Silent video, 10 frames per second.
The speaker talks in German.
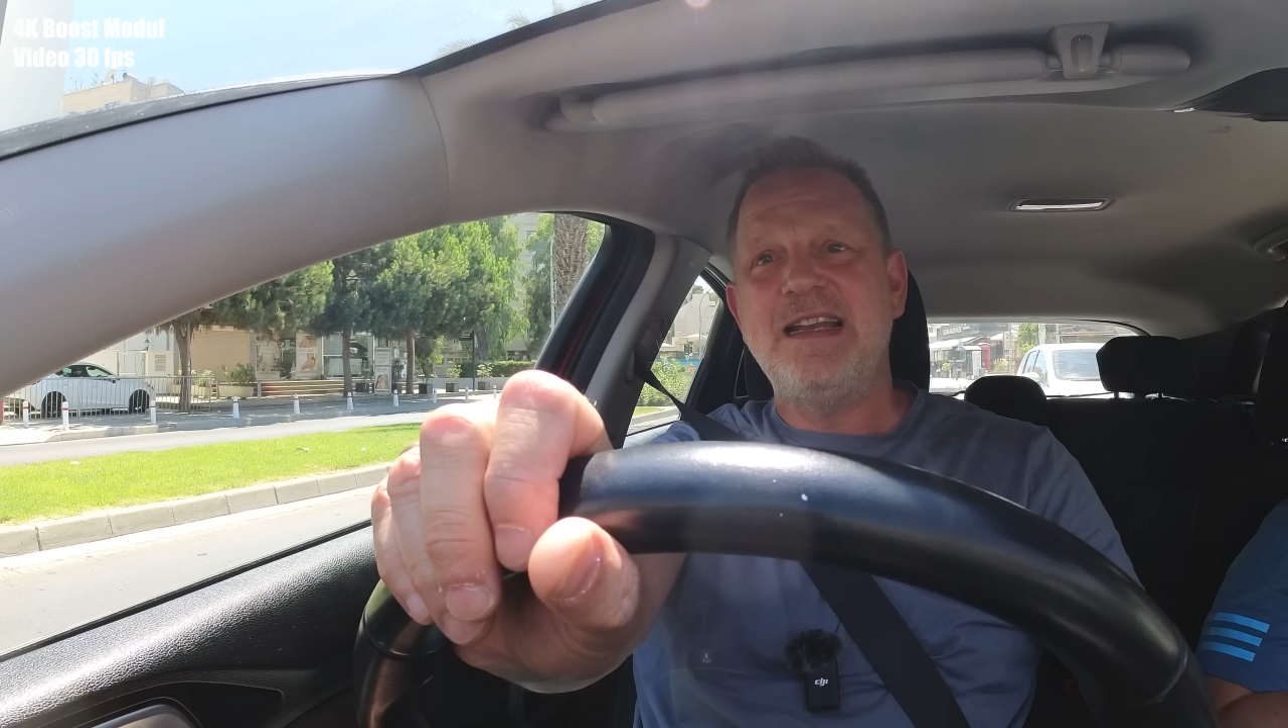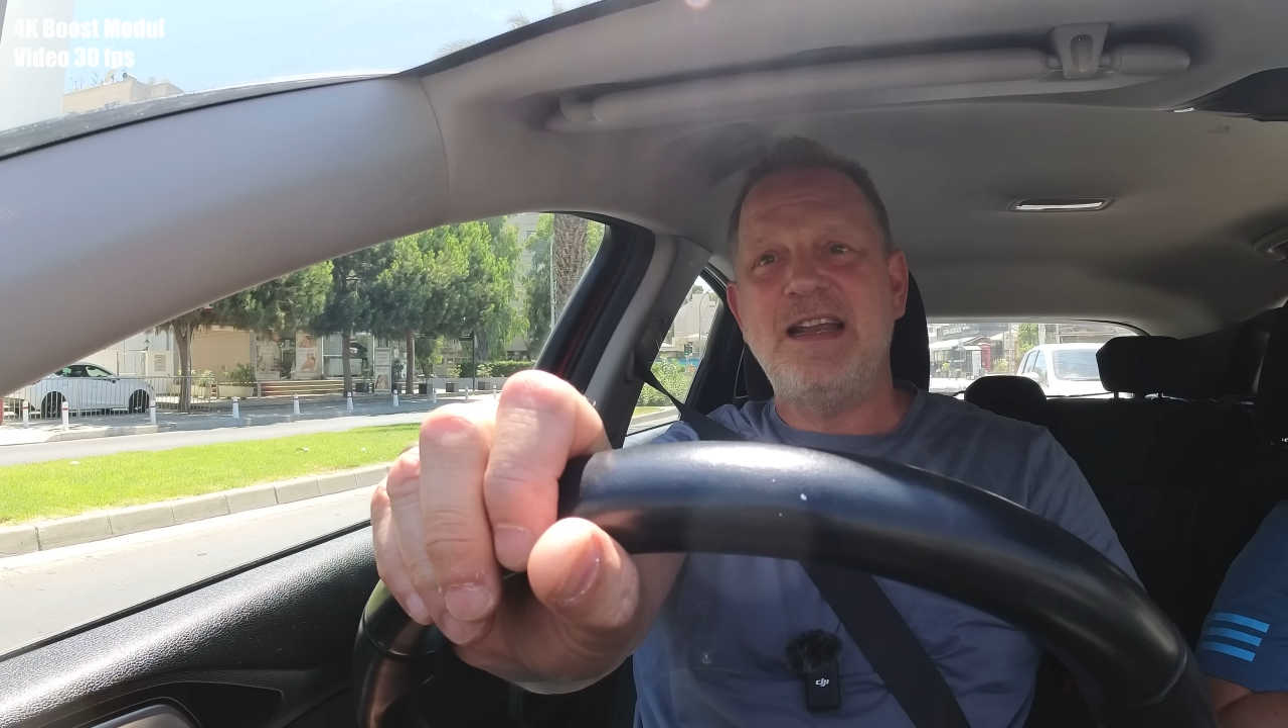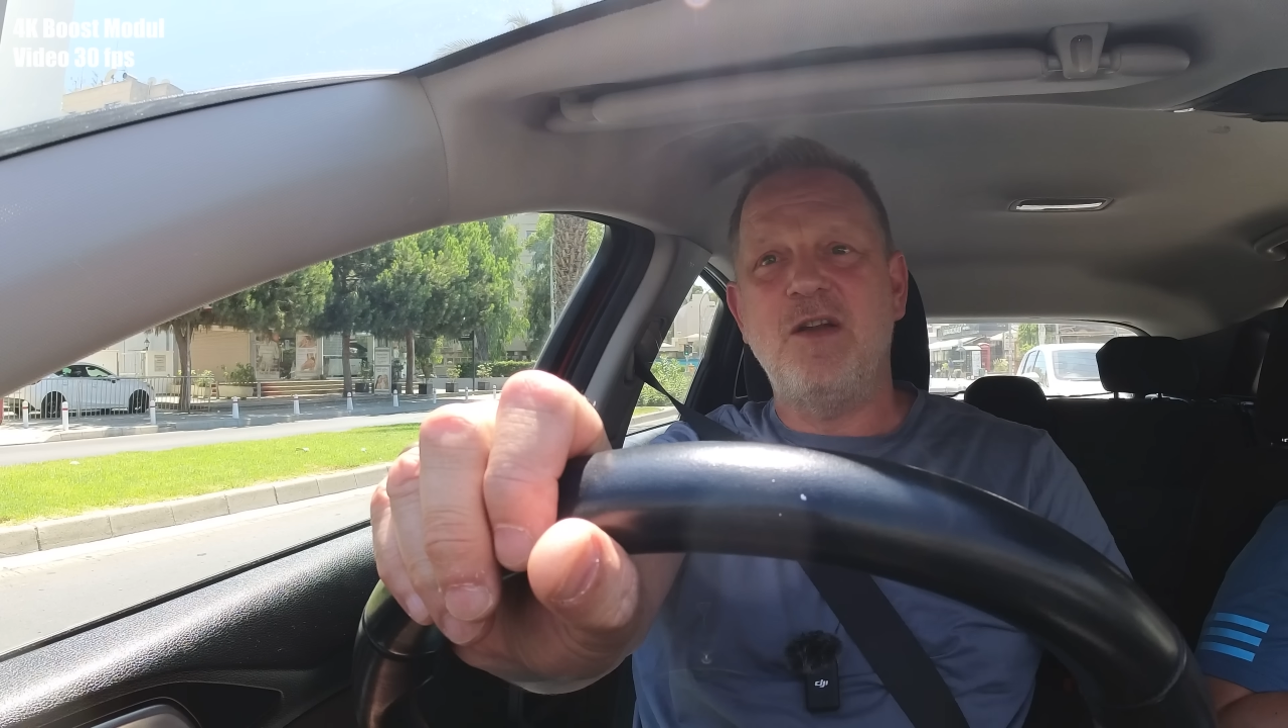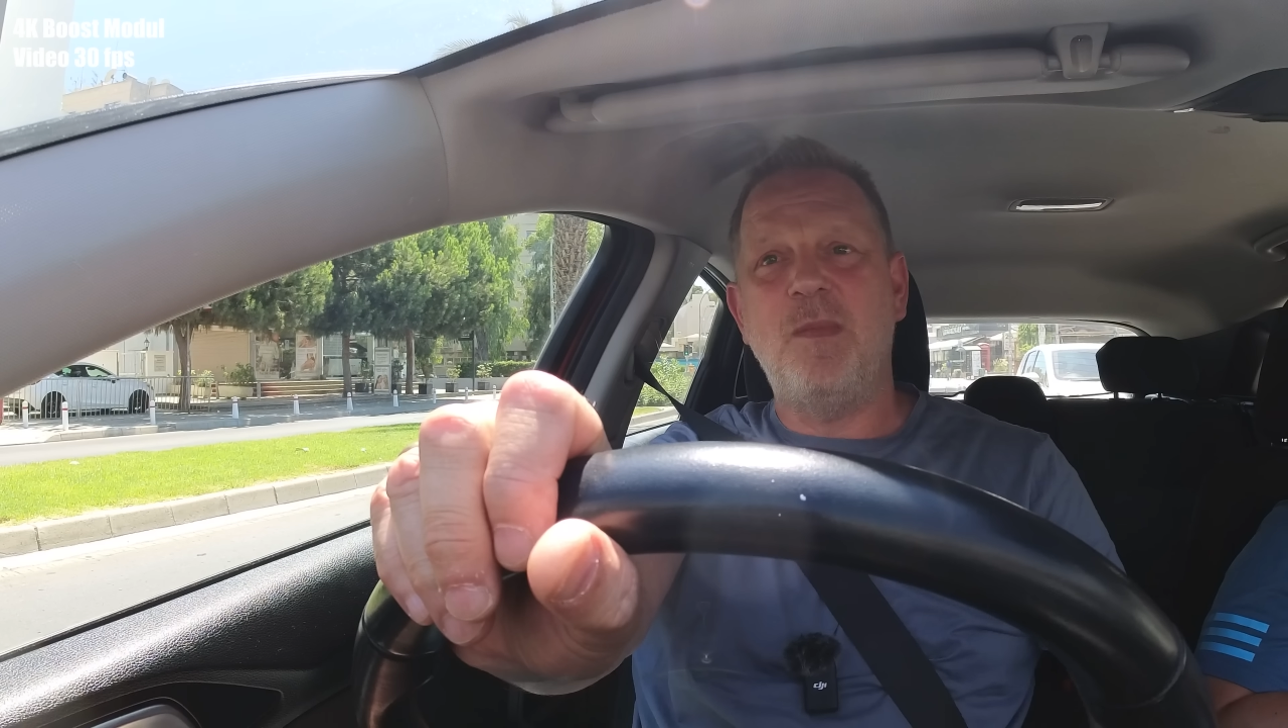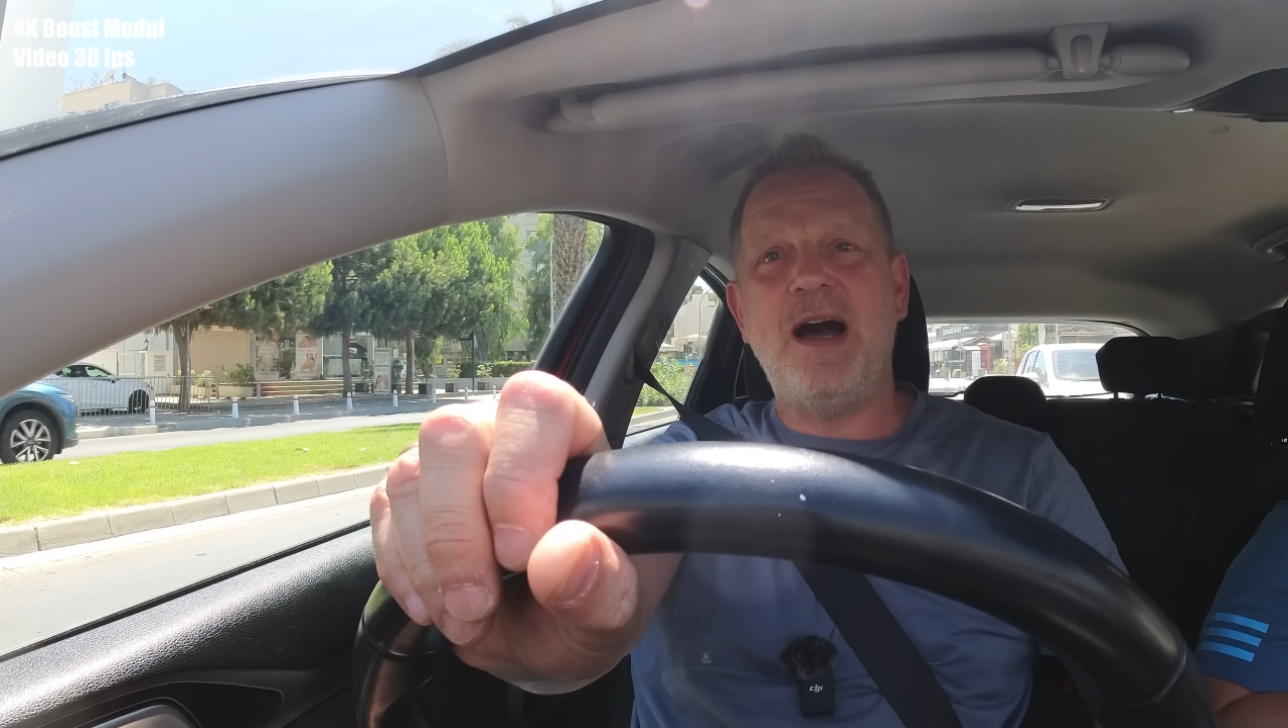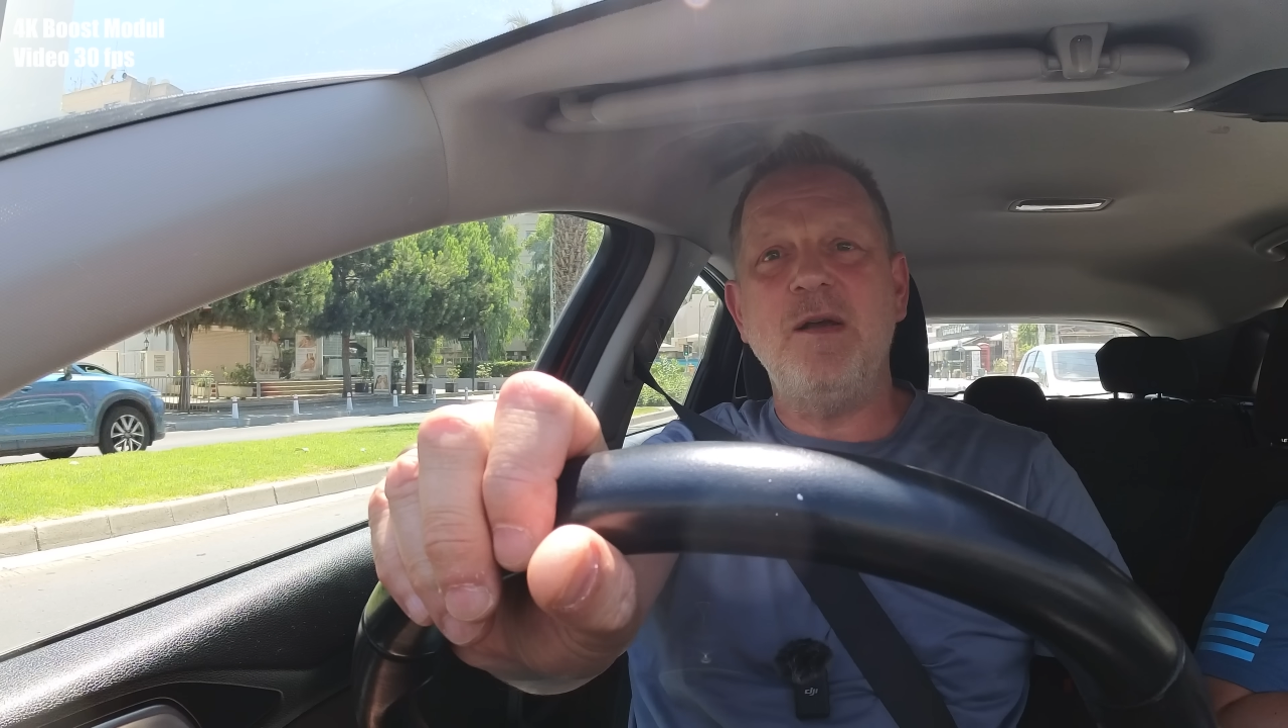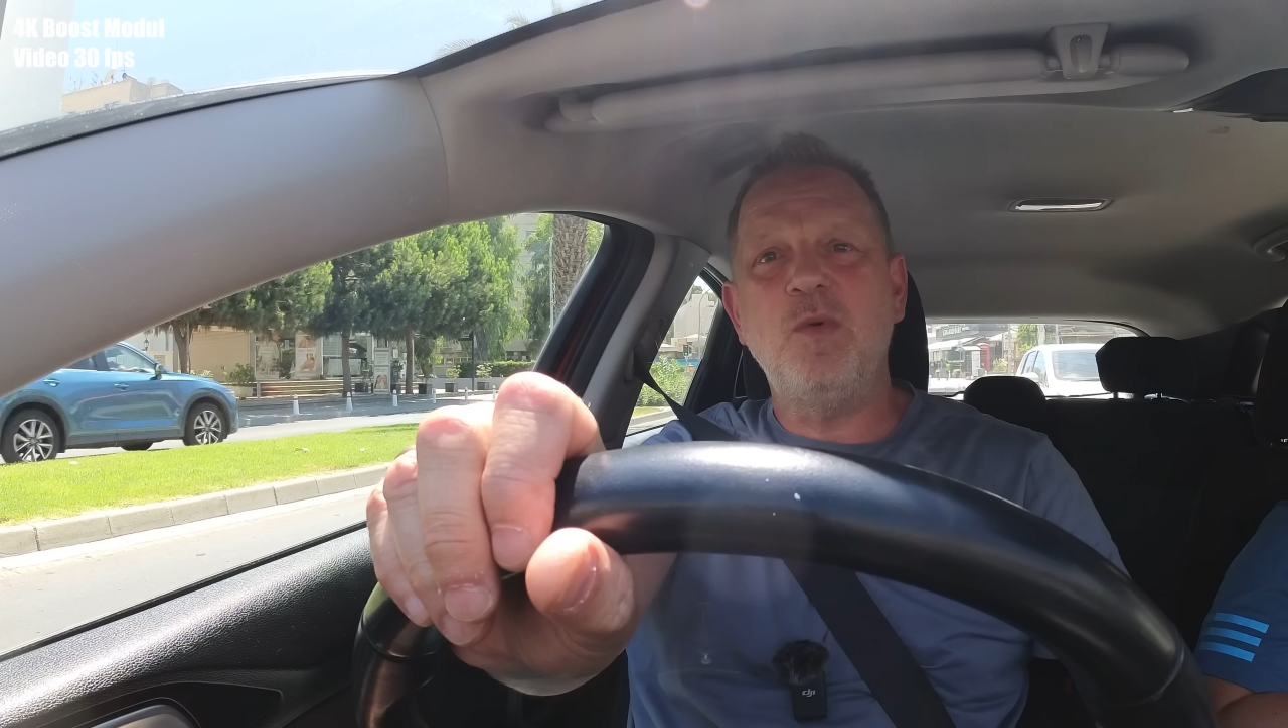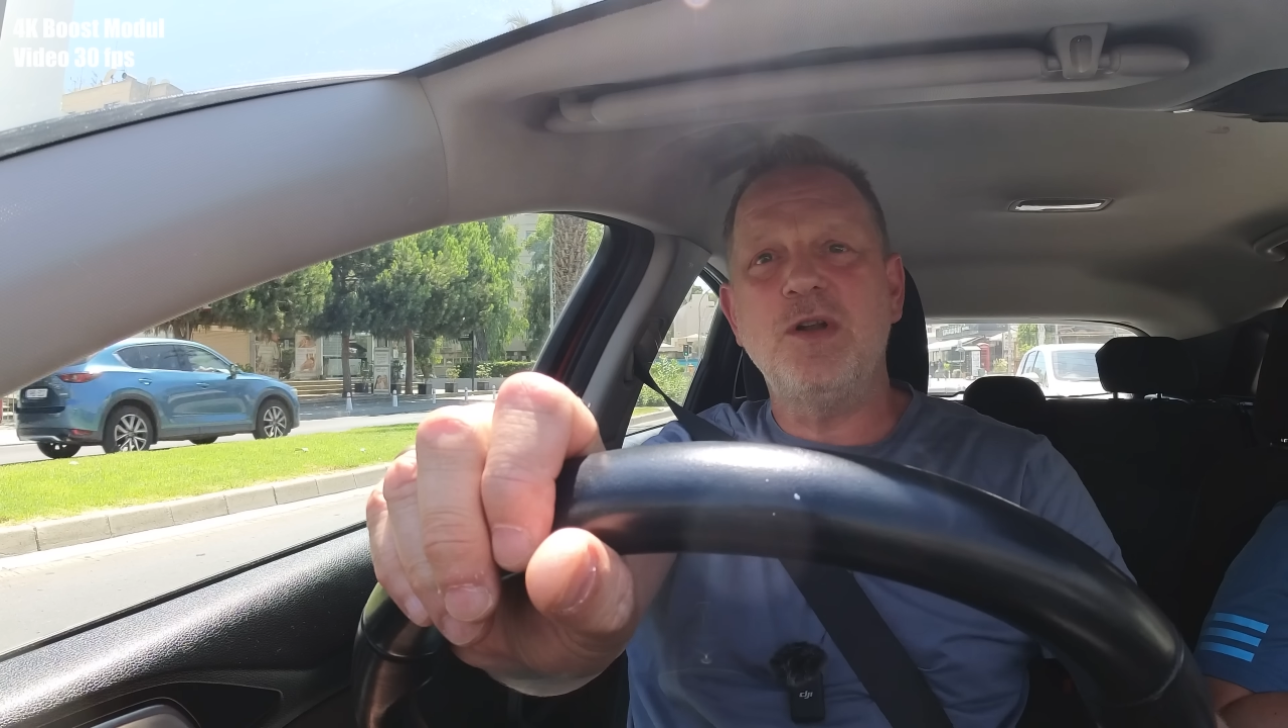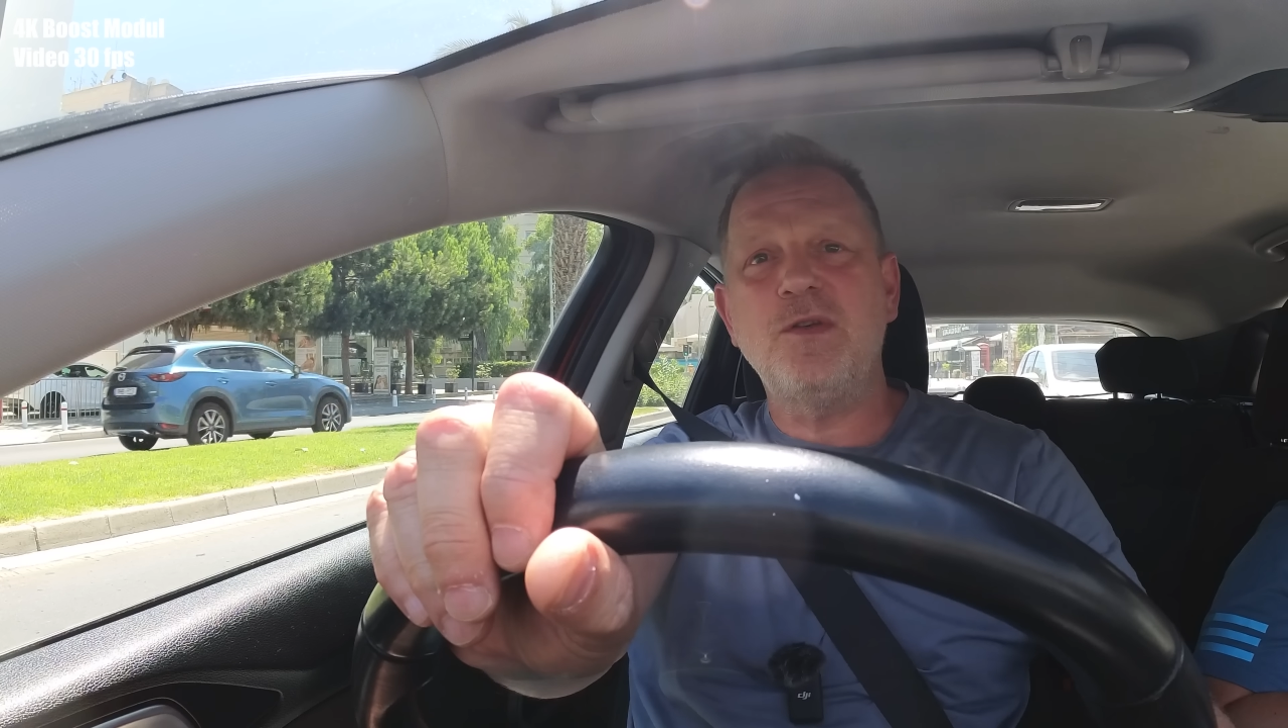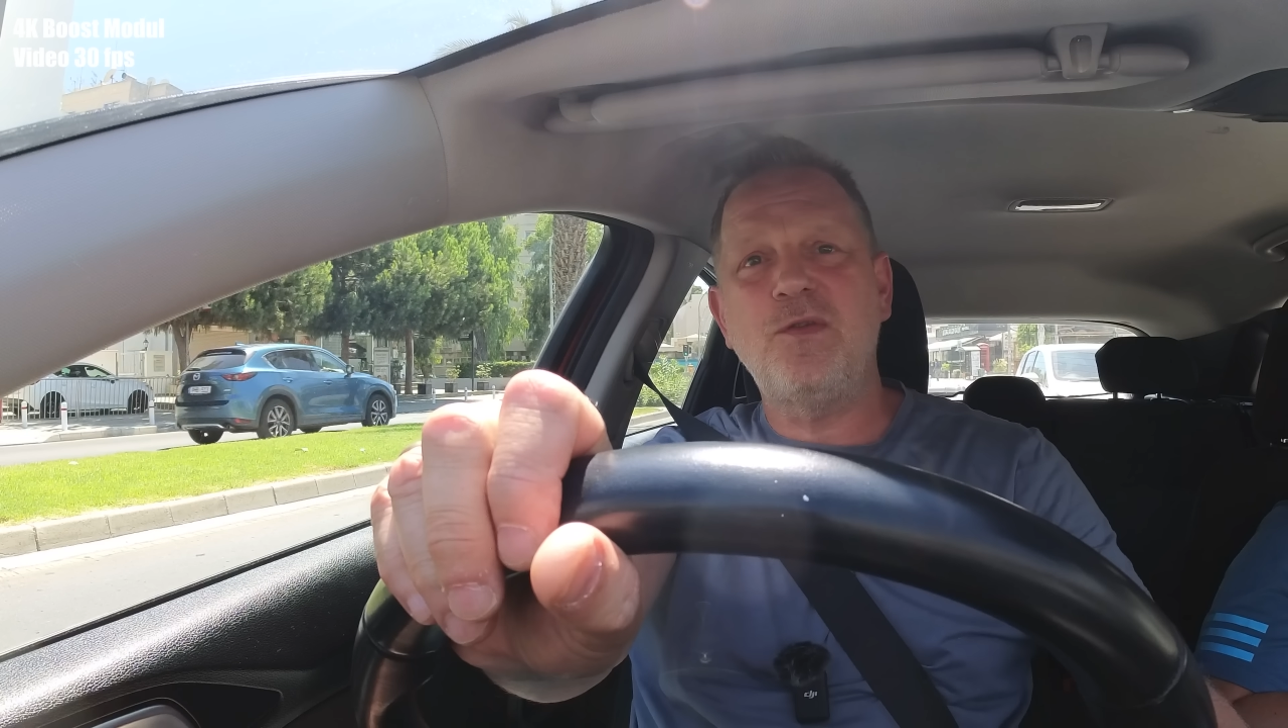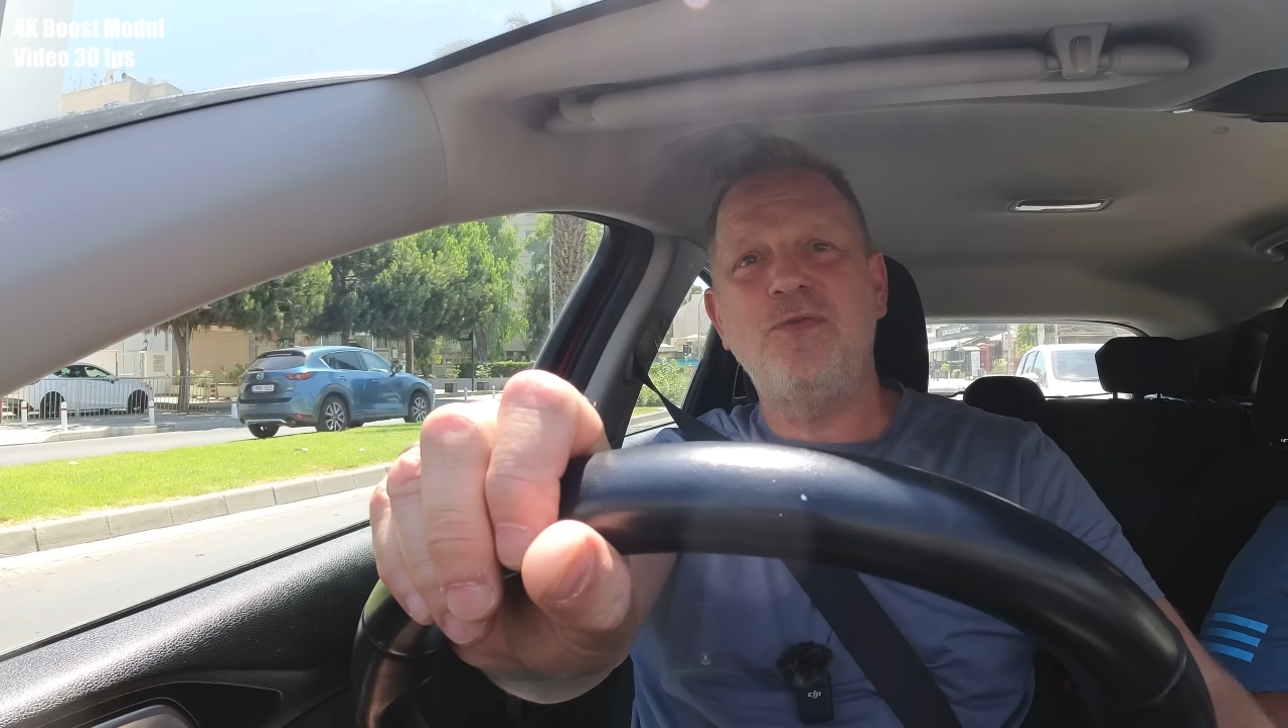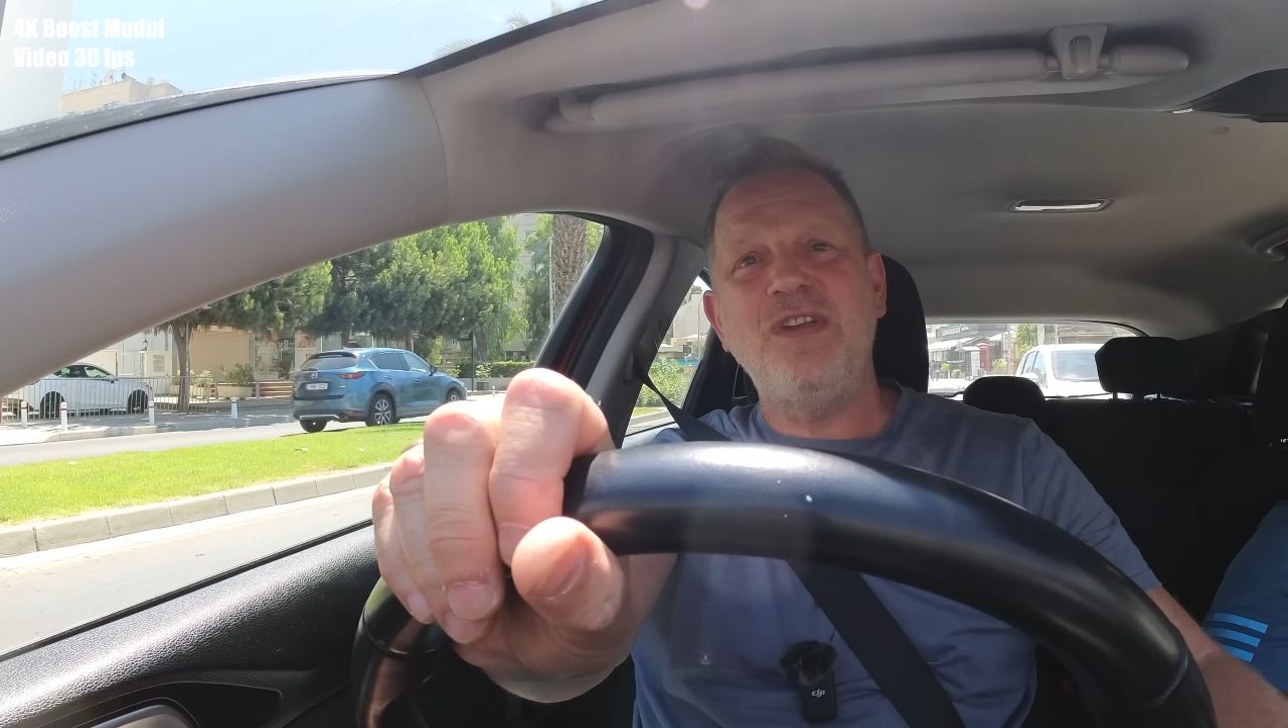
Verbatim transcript: der normale Modus,